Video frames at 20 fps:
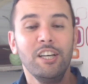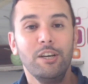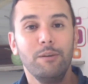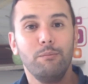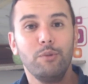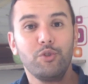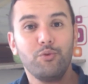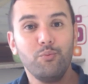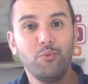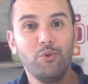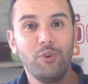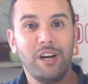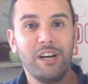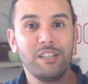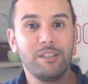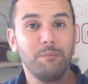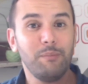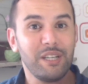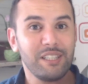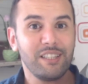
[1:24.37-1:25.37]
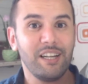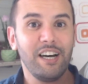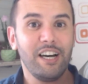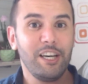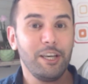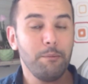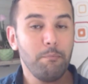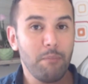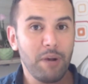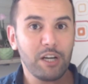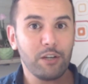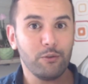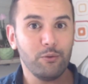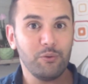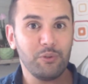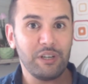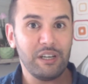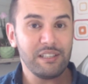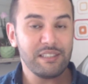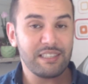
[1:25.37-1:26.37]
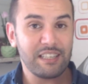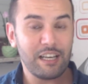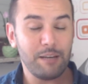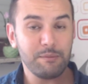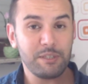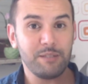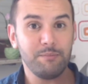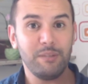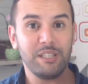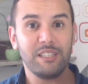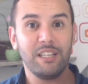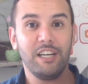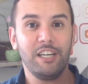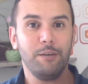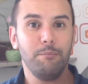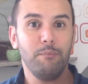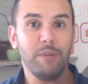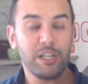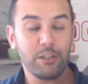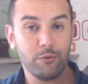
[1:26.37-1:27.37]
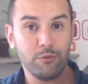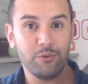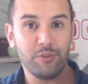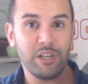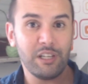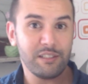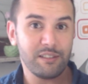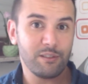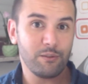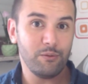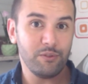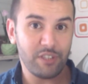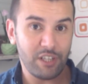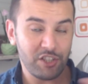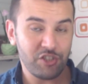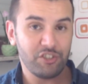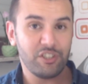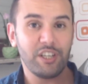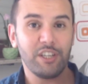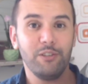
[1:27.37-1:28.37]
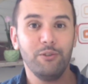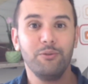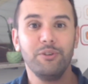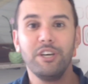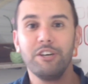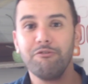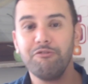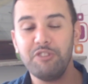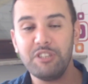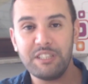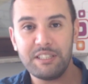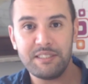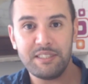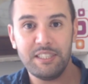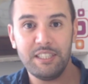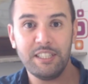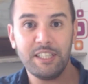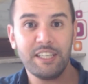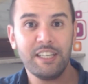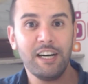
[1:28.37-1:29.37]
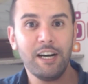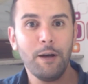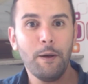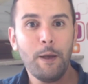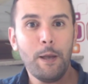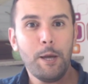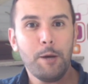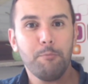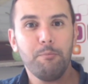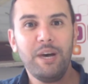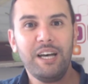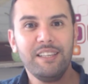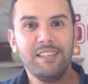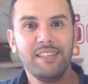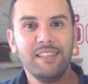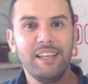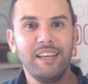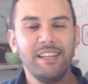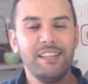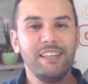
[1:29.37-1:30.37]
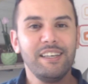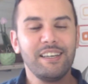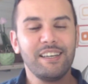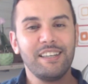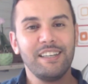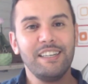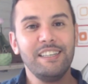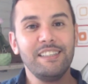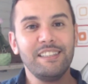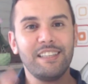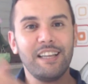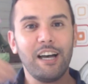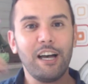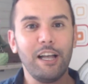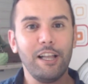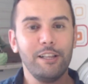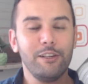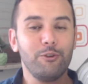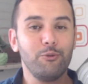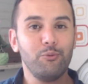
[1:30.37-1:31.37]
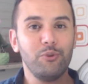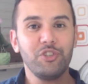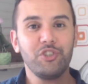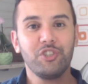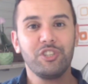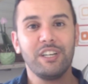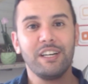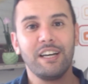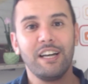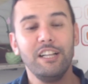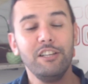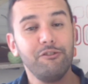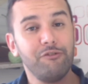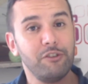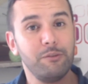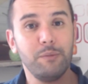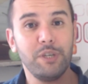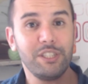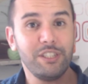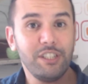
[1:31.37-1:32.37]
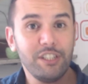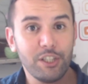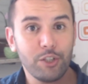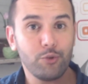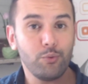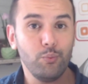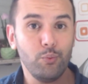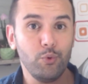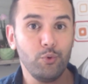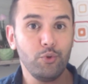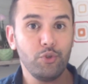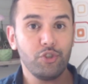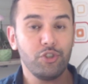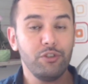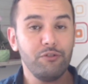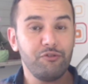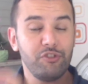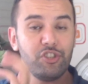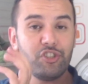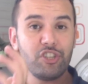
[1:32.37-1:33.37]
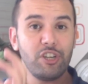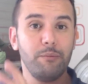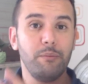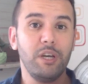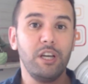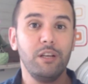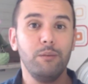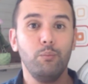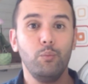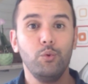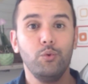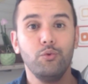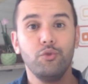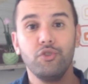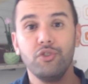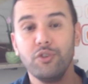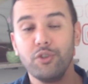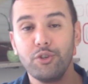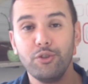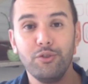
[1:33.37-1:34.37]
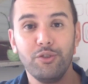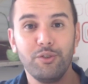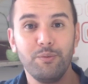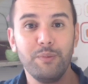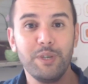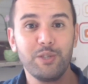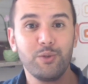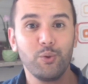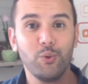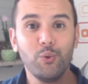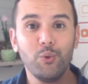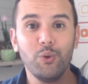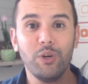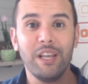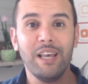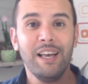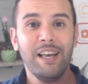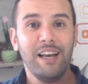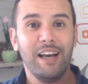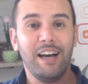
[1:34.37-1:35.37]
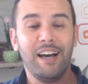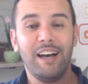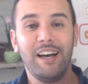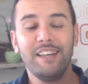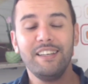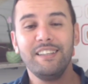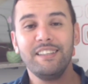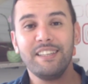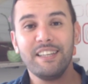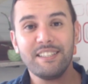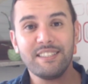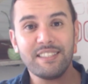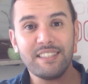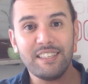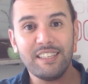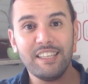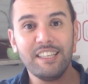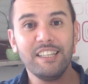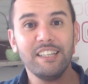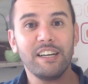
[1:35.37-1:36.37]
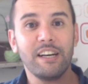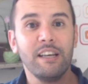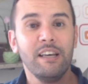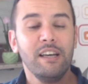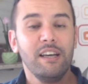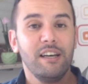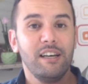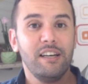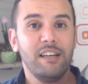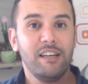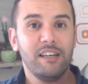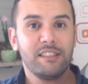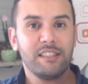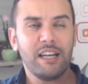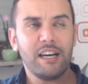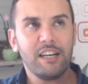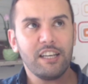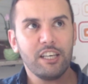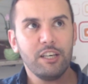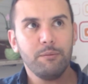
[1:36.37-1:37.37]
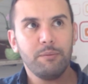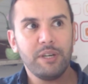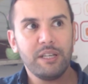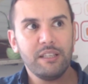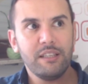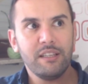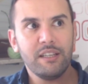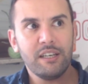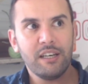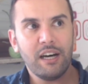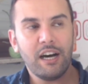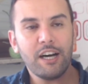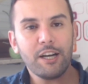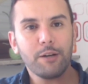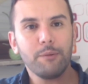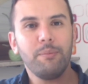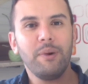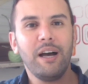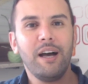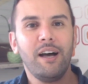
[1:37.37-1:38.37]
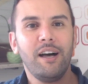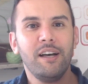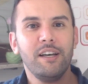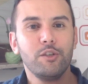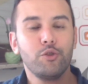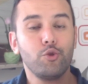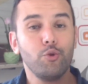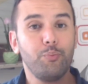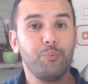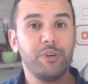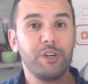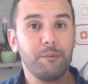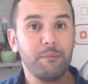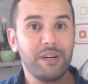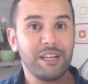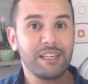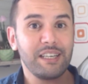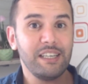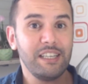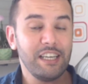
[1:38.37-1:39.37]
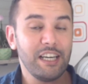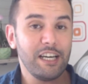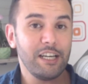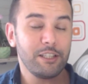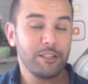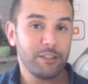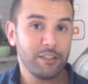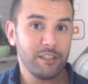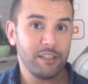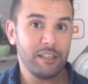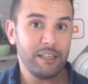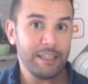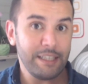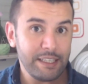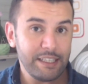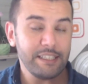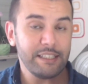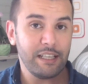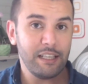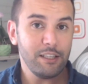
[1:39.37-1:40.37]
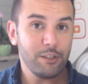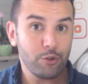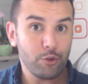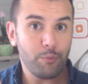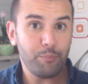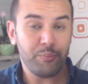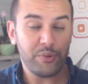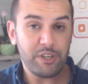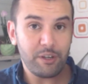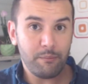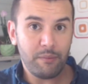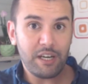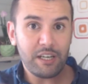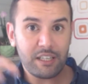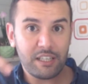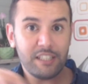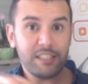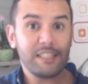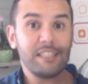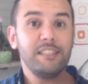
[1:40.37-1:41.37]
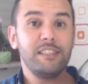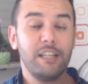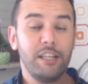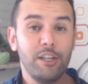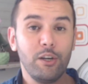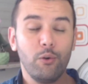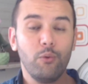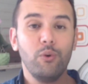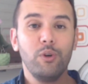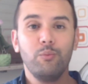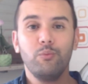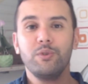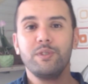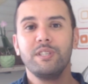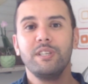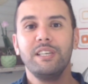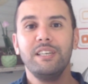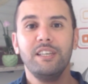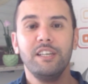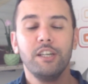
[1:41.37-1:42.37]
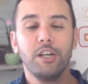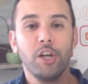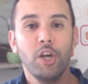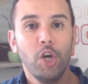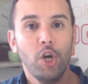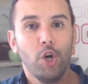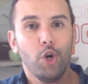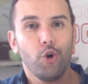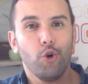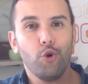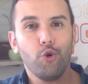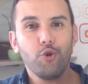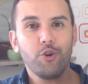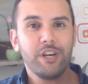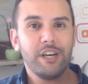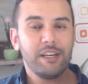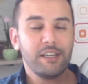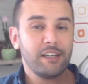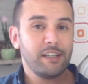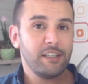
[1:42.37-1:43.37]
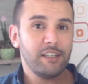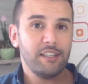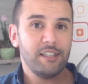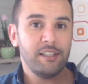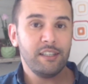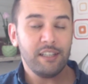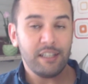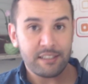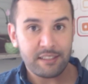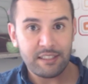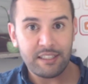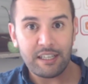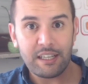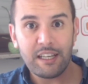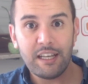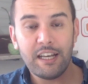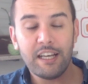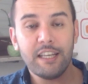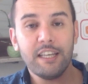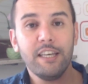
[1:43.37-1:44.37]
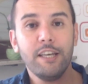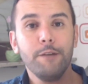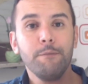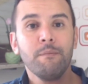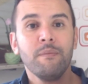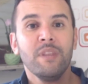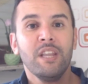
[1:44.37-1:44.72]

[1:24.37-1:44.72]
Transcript: مجموعة مطاعم ماكدونالدز خمس مطاعم ماكدونالدز كنت أشتغل هناك في تسييرها بعد ذلك انتقلت واشتغلت في مدينة مونشن في شمال مونشن كنت مسؤول عن تسيير آه، تقريبا أربع سوبر ماركيات آه، ليدل سوبر ماركت كنت أنا هو المسير هناك آه، أصدقائي